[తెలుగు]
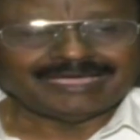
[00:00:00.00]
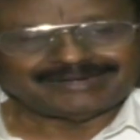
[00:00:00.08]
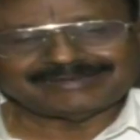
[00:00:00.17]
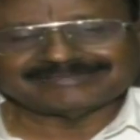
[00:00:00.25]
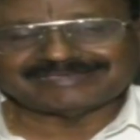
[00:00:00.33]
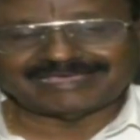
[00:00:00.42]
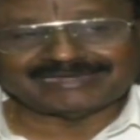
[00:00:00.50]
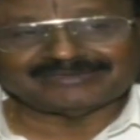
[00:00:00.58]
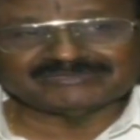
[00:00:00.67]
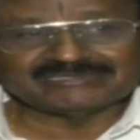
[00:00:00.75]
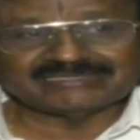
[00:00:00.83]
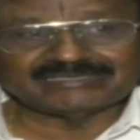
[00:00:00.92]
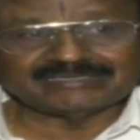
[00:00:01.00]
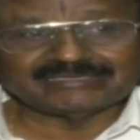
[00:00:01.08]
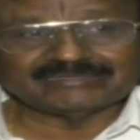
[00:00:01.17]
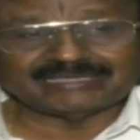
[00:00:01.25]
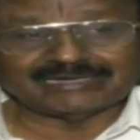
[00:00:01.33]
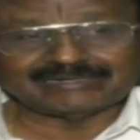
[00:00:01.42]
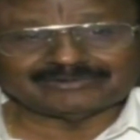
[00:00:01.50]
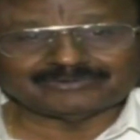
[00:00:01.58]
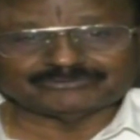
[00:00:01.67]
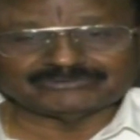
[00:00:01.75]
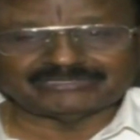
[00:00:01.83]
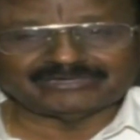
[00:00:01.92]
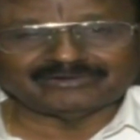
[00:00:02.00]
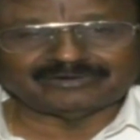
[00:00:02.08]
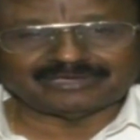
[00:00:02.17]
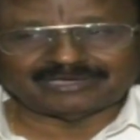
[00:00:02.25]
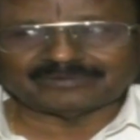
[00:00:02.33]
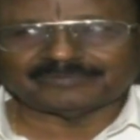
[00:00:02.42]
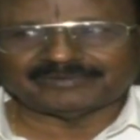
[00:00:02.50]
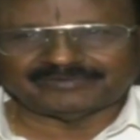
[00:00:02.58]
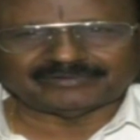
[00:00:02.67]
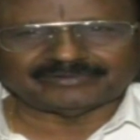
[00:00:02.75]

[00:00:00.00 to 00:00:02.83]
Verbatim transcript: అట్లా చాలామంది దాంట్లో ఉత్తీర్ణులు కాకపోయే